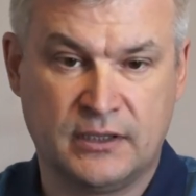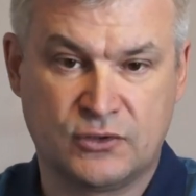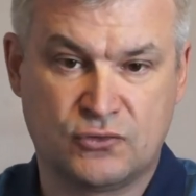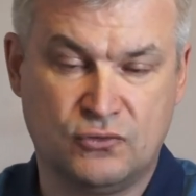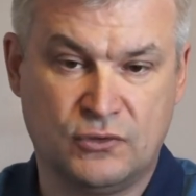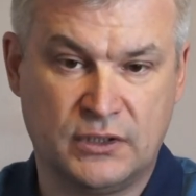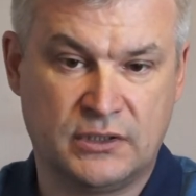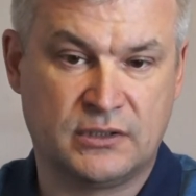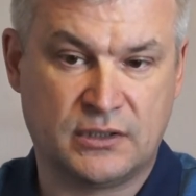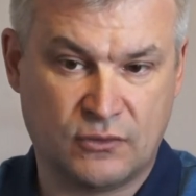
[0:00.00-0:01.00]
Что
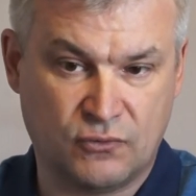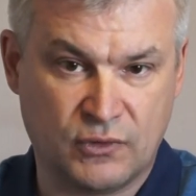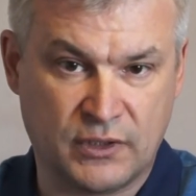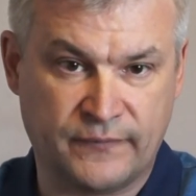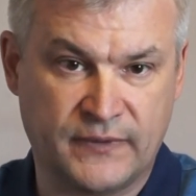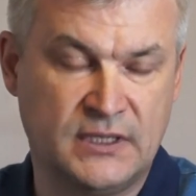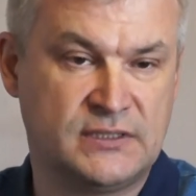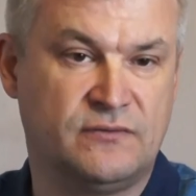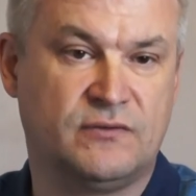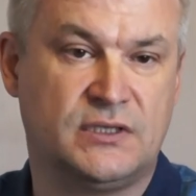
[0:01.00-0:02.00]
это такое?
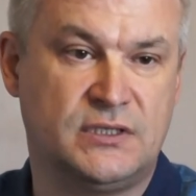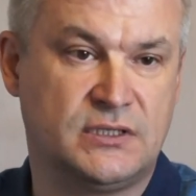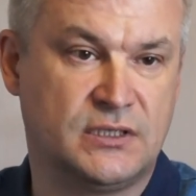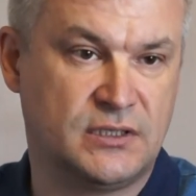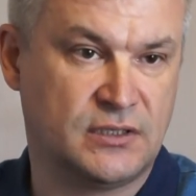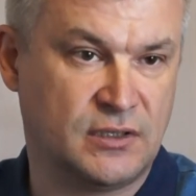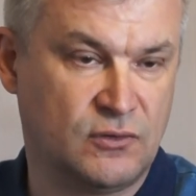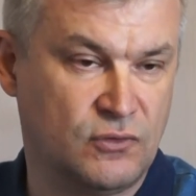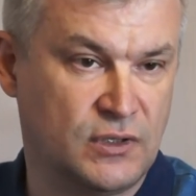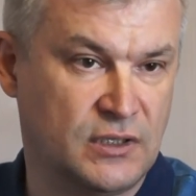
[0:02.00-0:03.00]
Если в классической
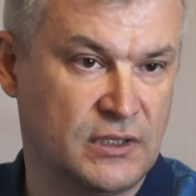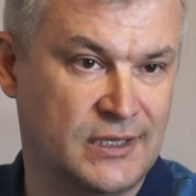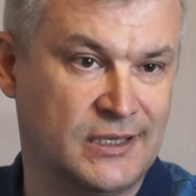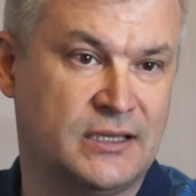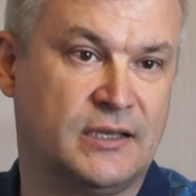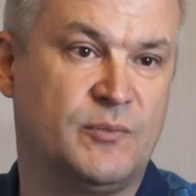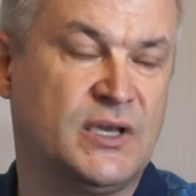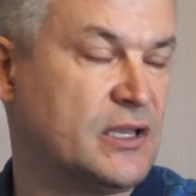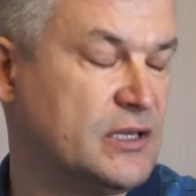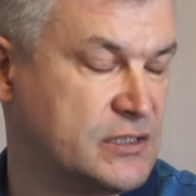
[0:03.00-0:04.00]
технологии это
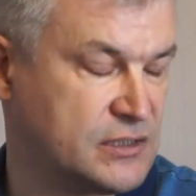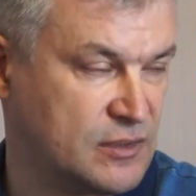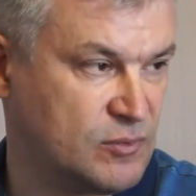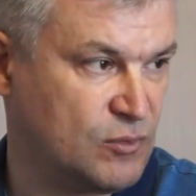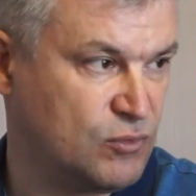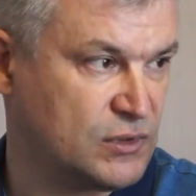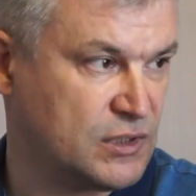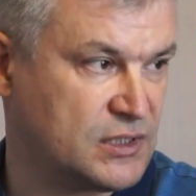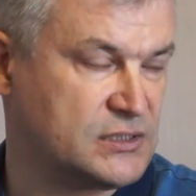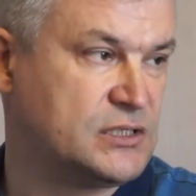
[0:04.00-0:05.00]
механическая
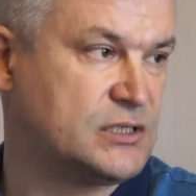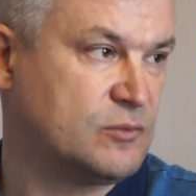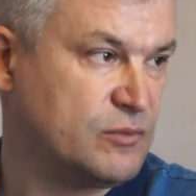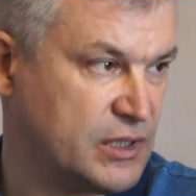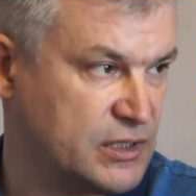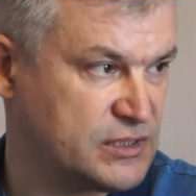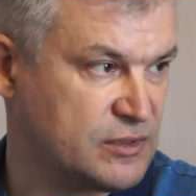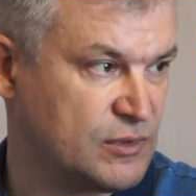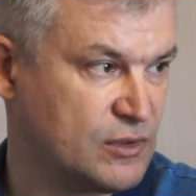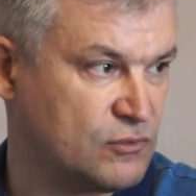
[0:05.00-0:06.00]
обработка различными
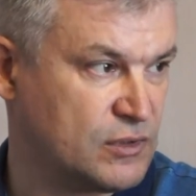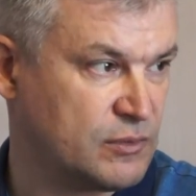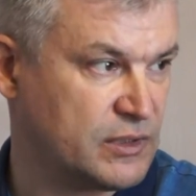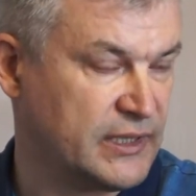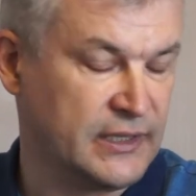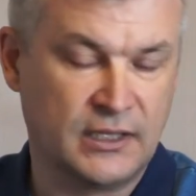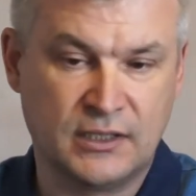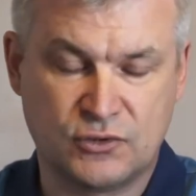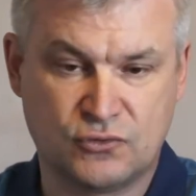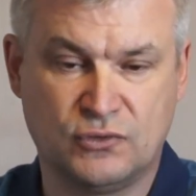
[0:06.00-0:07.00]
механическими орудиями,
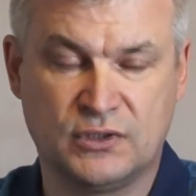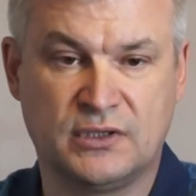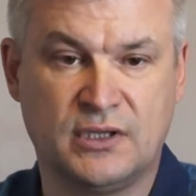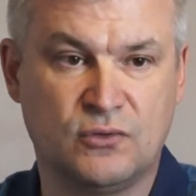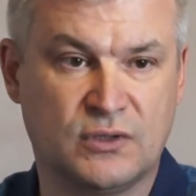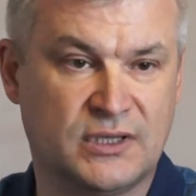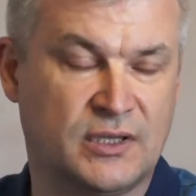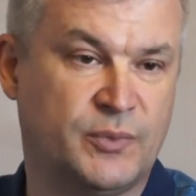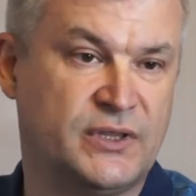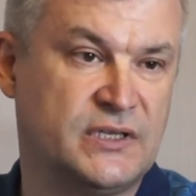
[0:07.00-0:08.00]
что она дает?
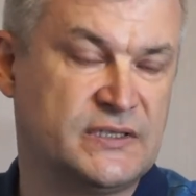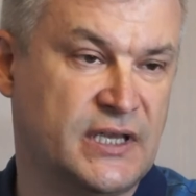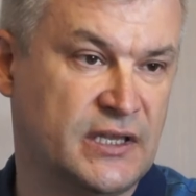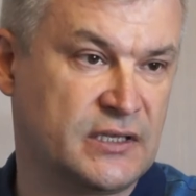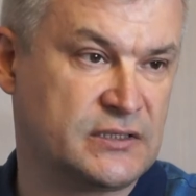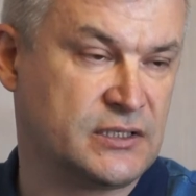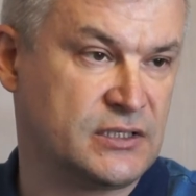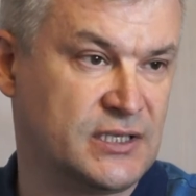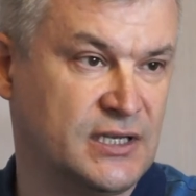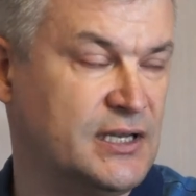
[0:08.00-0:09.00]
Это подрезание,
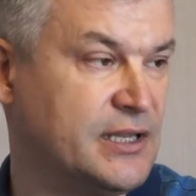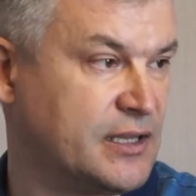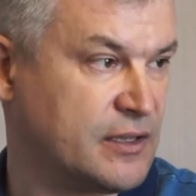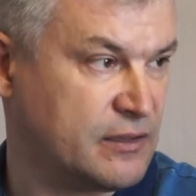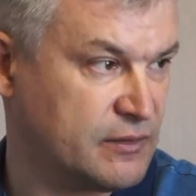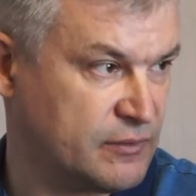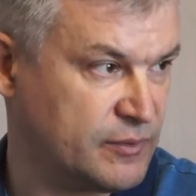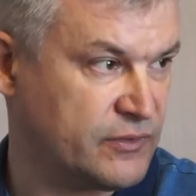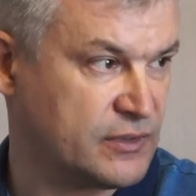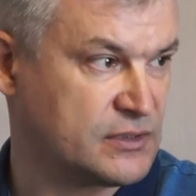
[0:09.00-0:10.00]
значит, рыхление
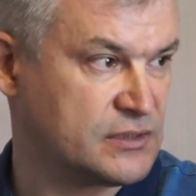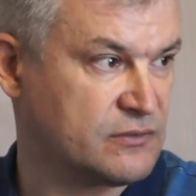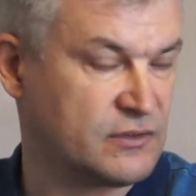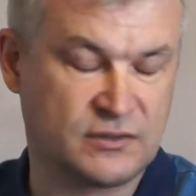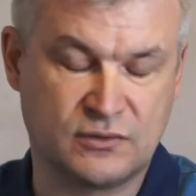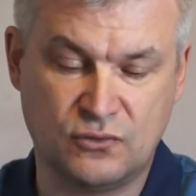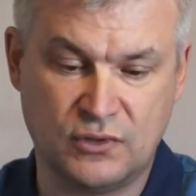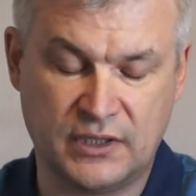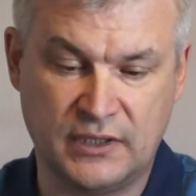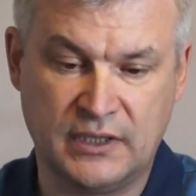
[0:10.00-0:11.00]
поверхностного
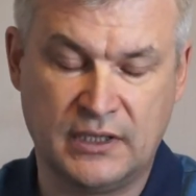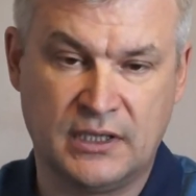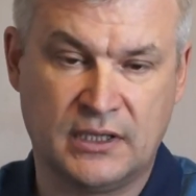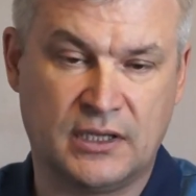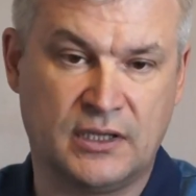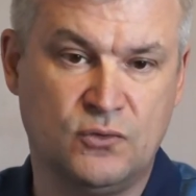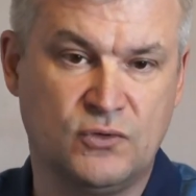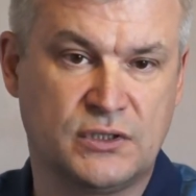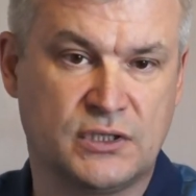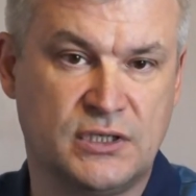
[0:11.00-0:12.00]
слоя э, и
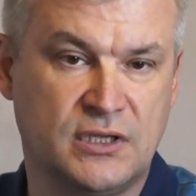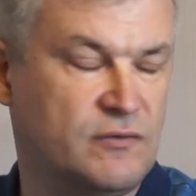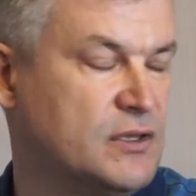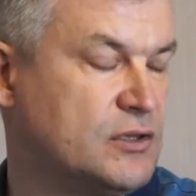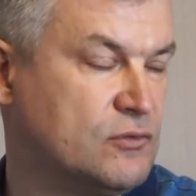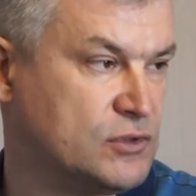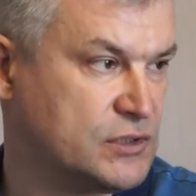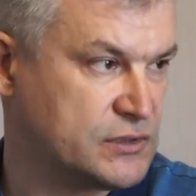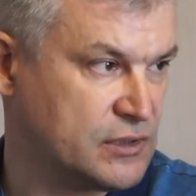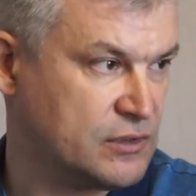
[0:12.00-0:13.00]
уничтожение
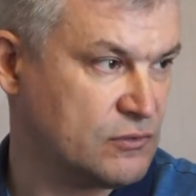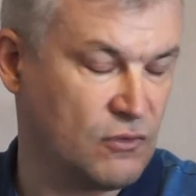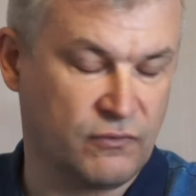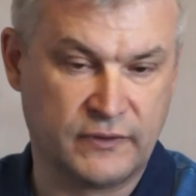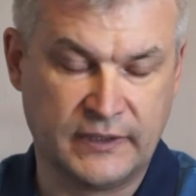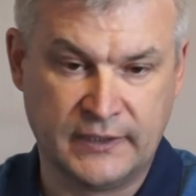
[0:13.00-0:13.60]
вегетирующих сорняков.